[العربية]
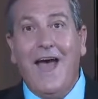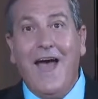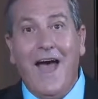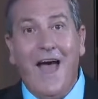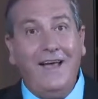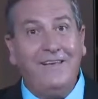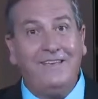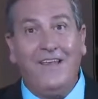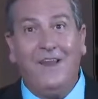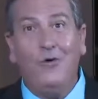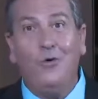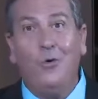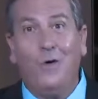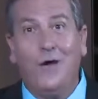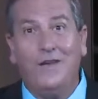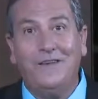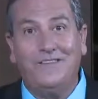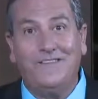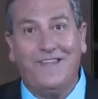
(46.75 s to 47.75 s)
أحسن
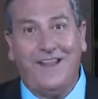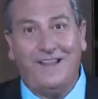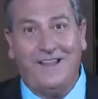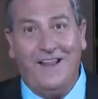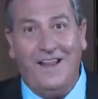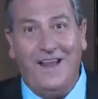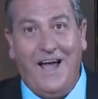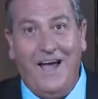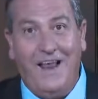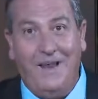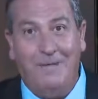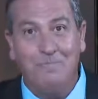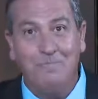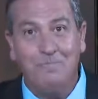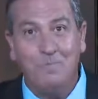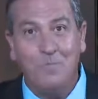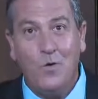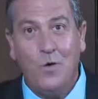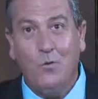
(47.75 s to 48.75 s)
لغة نزلت للعالم
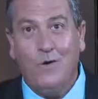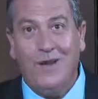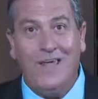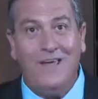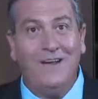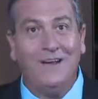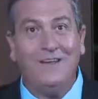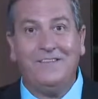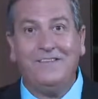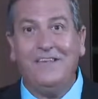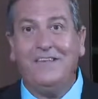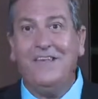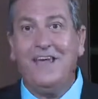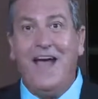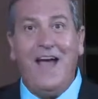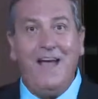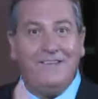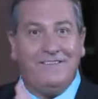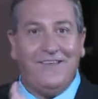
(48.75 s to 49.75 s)
والإنجليزية
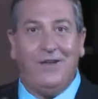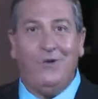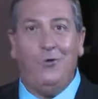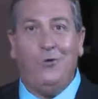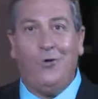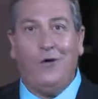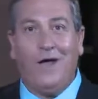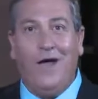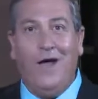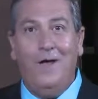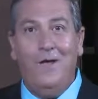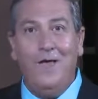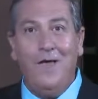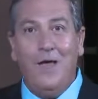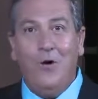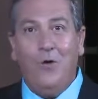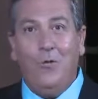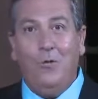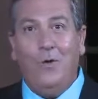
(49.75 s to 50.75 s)
أحسن لغة
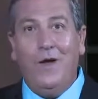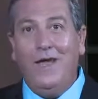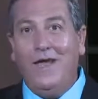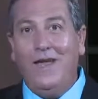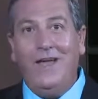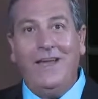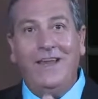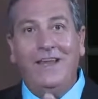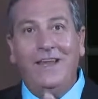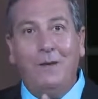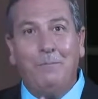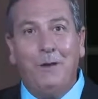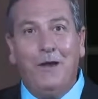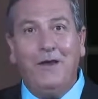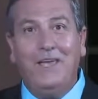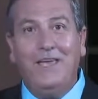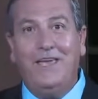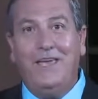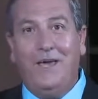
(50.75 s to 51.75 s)

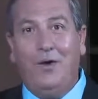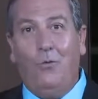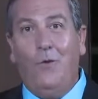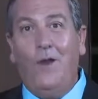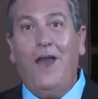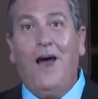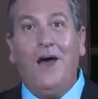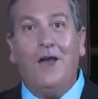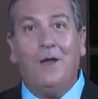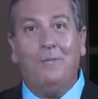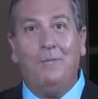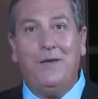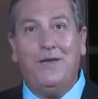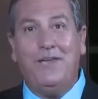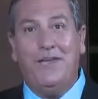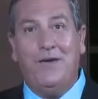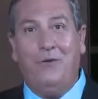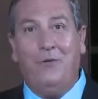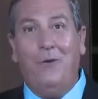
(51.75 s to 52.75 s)
واليابانية
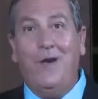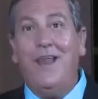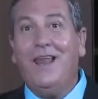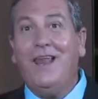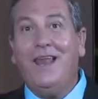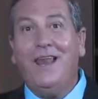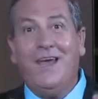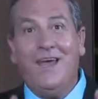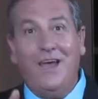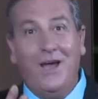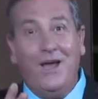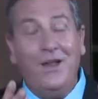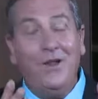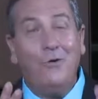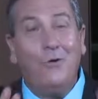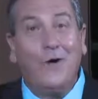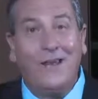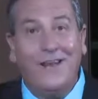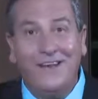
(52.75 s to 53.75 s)
والعربية
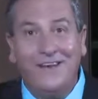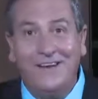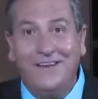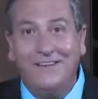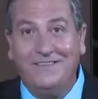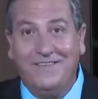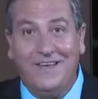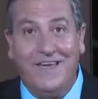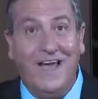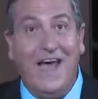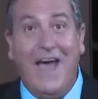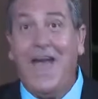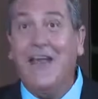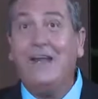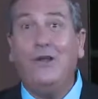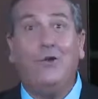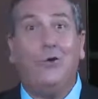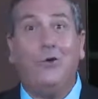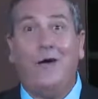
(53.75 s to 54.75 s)
واللغة الإنجليزية
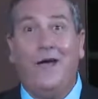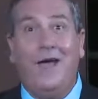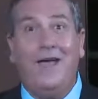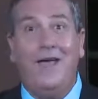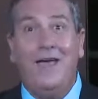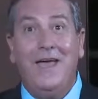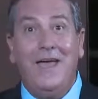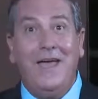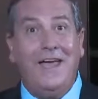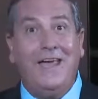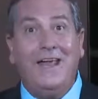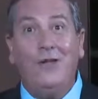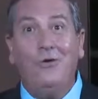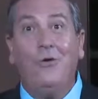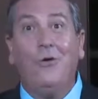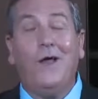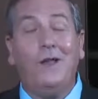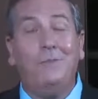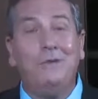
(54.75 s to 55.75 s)
أي لغة هي
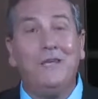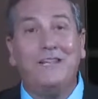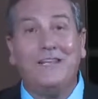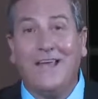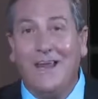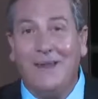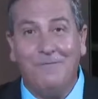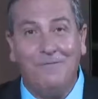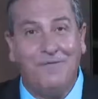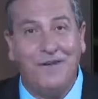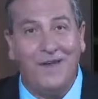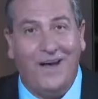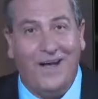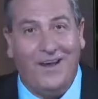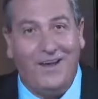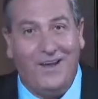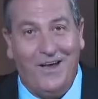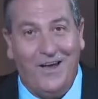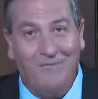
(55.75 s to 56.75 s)
اللغة اللي بيتكلم فيها
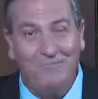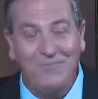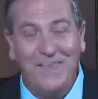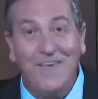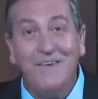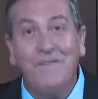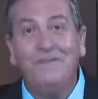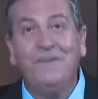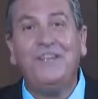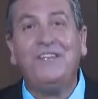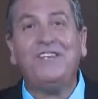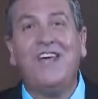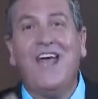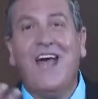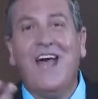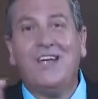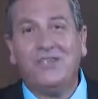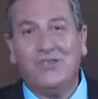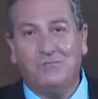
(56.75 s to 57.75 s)
الله في شيء
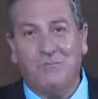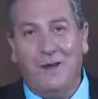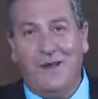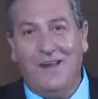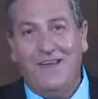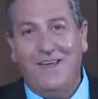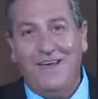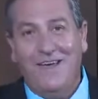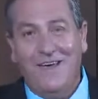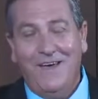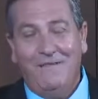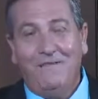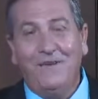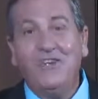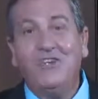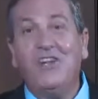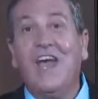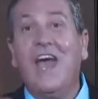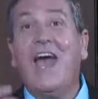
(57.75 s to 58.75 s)
أجمل
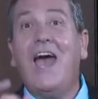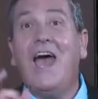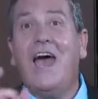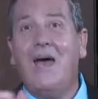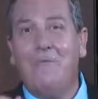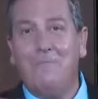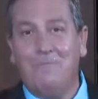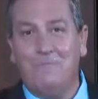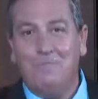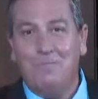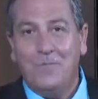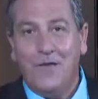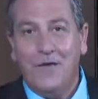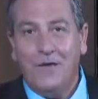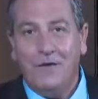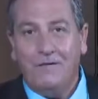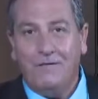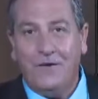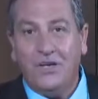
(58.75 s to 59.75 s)
في شيء أهم
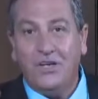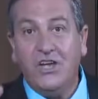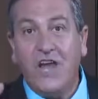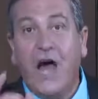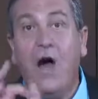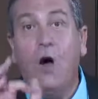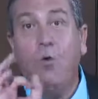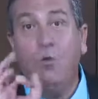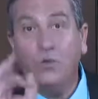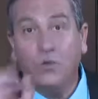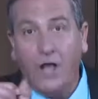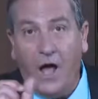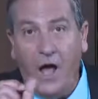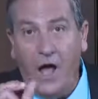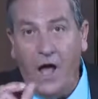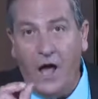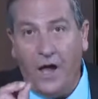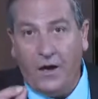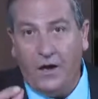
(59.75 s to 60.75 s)
في شيء
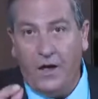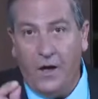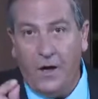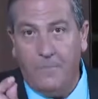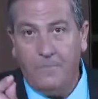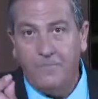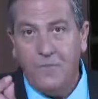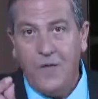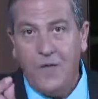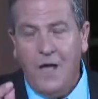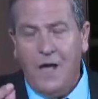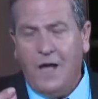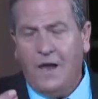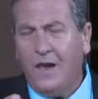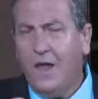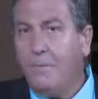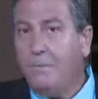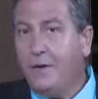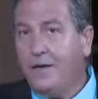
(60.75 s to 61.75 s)
أوضح الله
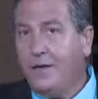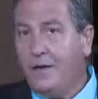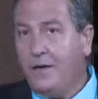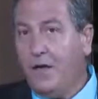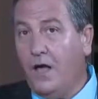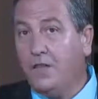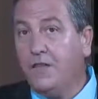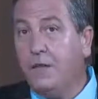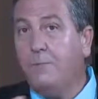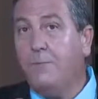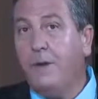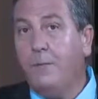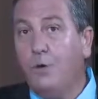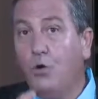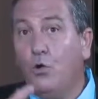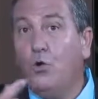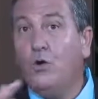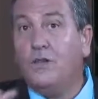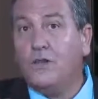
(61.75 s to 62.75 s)
الله بيخاطبنا
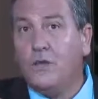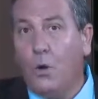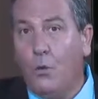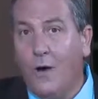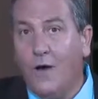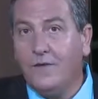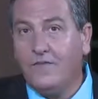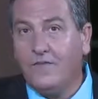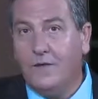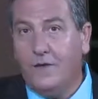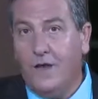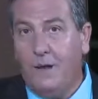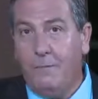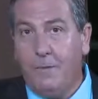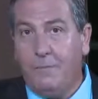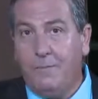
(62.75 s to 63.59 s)
بلغة تواصل لما